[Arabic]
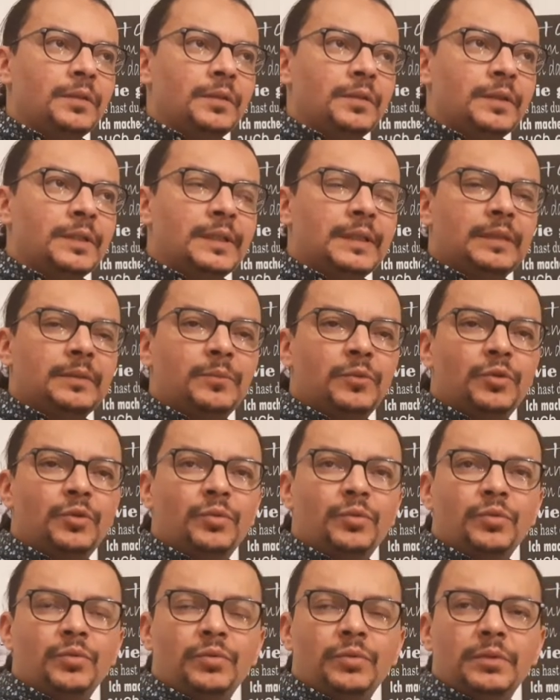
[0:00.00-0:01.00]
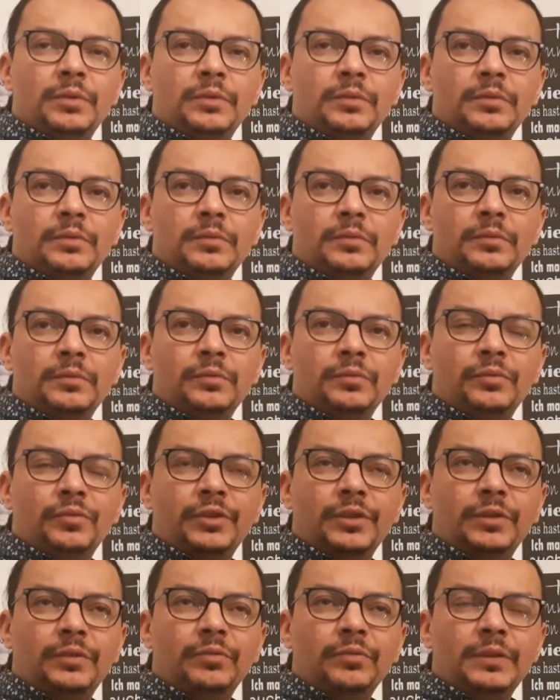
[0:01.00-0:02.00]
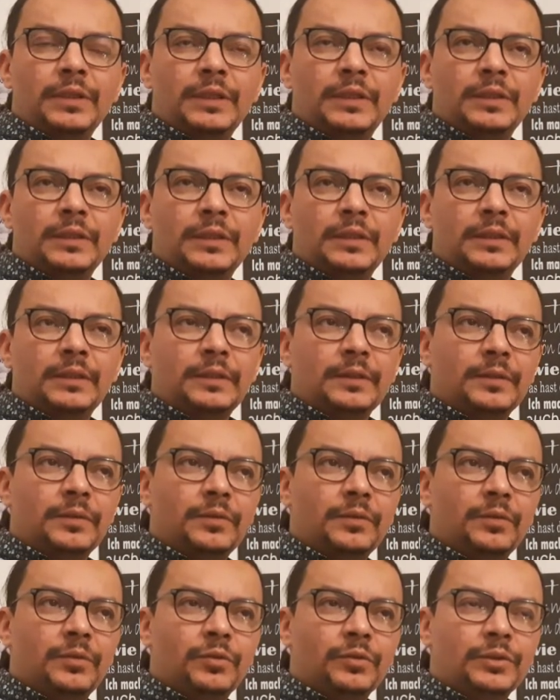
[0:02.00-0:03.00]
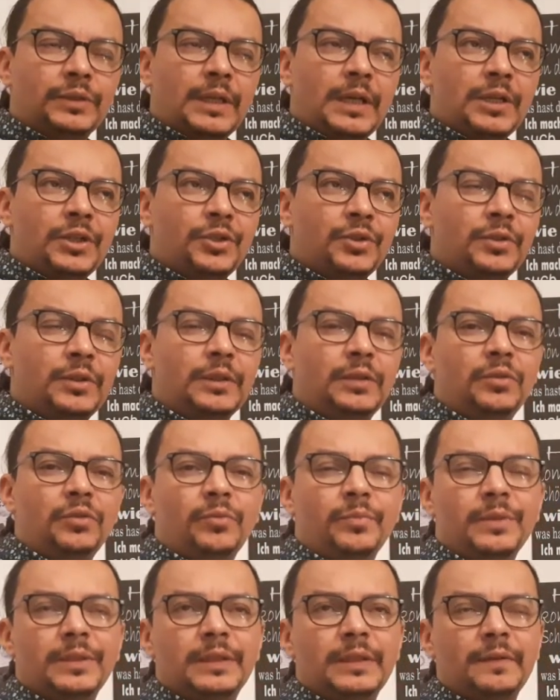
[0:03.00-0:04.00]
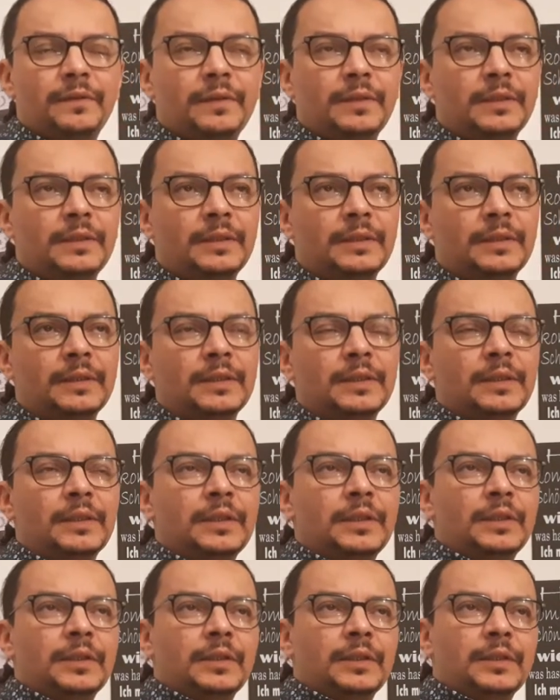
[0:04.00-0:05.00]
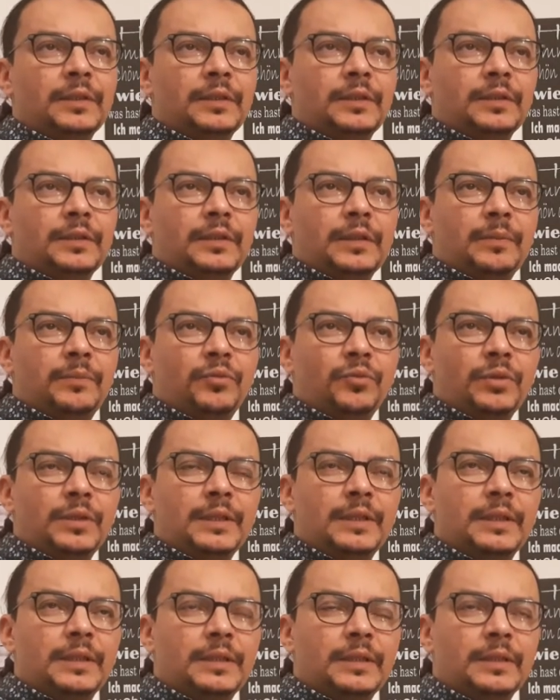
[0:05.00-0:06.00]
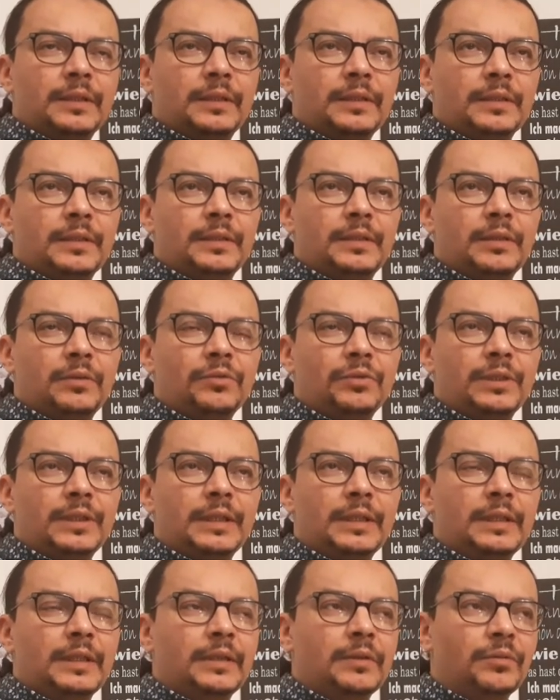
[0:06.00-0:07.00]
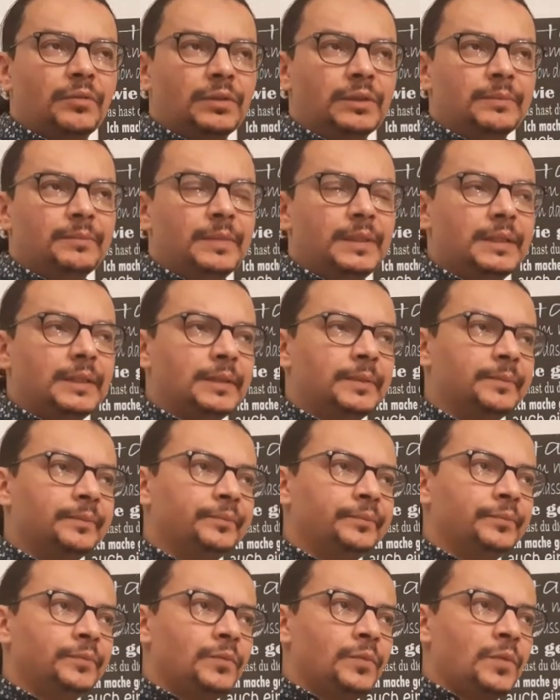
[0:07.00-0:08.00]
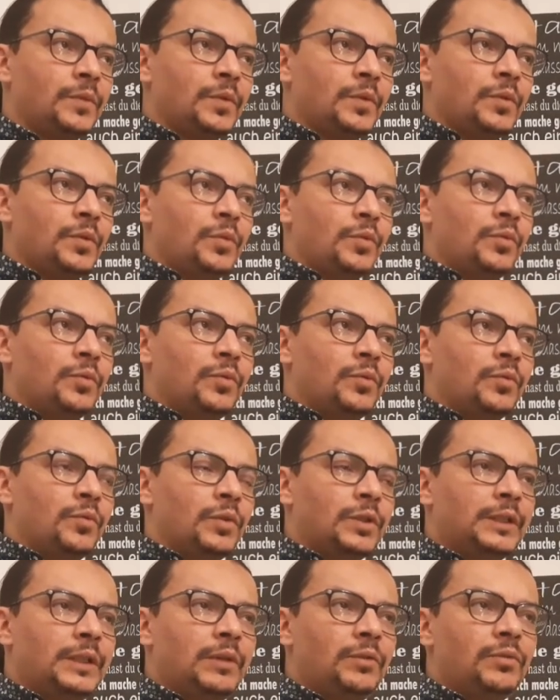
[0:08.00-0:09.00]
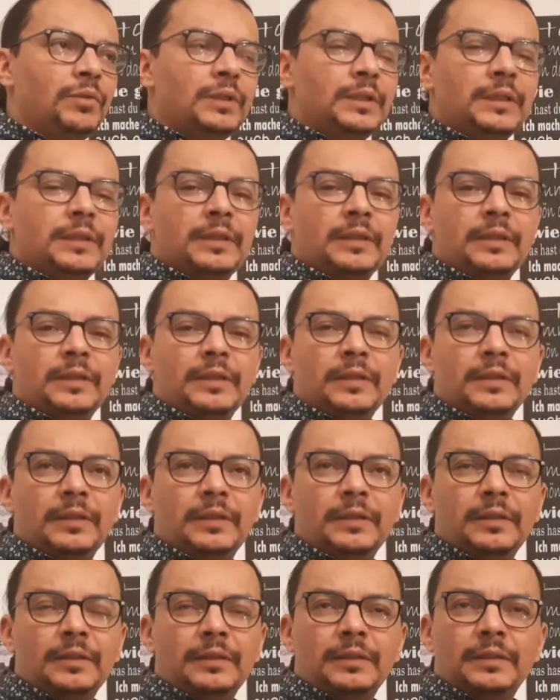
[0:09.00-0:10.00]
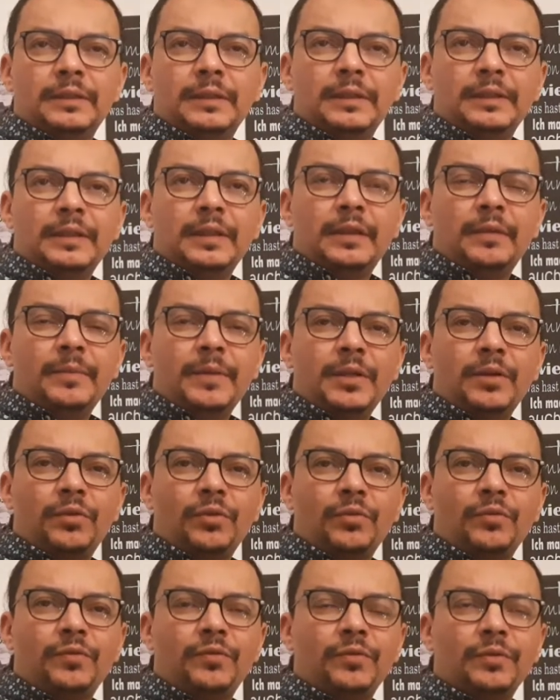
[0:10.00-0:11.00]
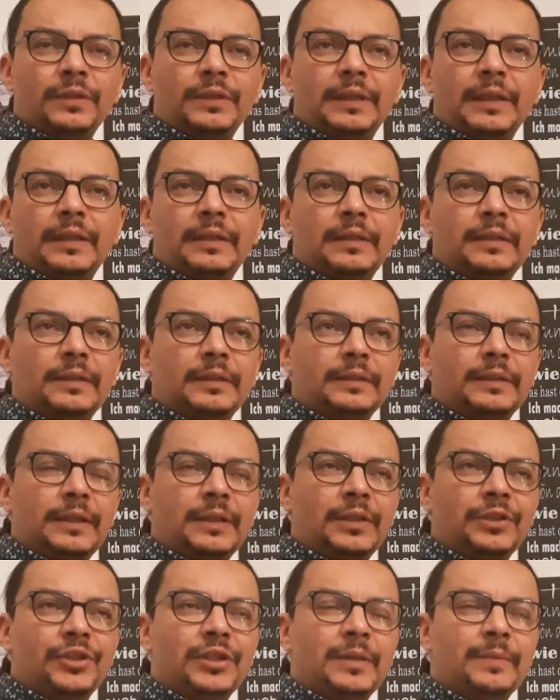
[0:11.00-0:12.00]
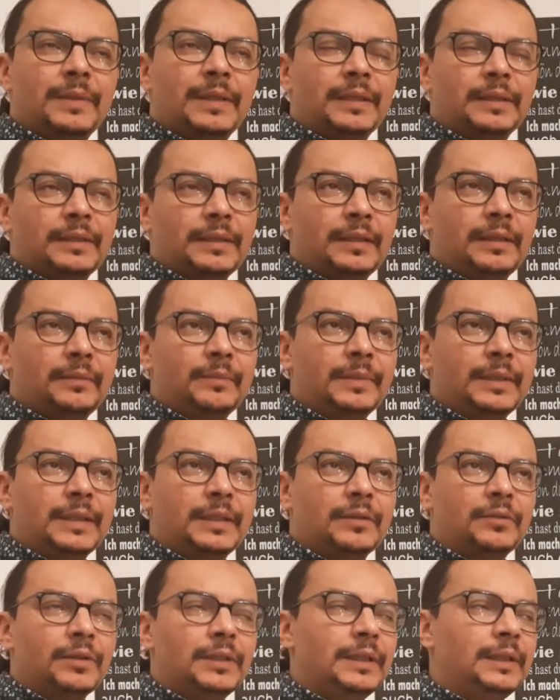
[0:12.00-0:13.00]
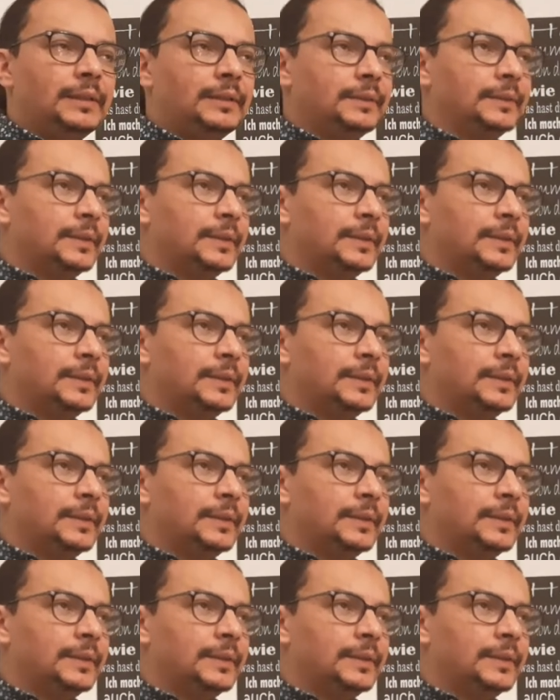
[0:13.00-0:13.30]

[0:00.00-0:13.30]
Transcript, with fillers: زدمو وشدو الناس اوطاج قتلو بزاف لابوليس هذيك السعوديه اللي كانوا تماك وخداو سادير الميكروفون تاع تاع الجامعه تاع مكه وكاع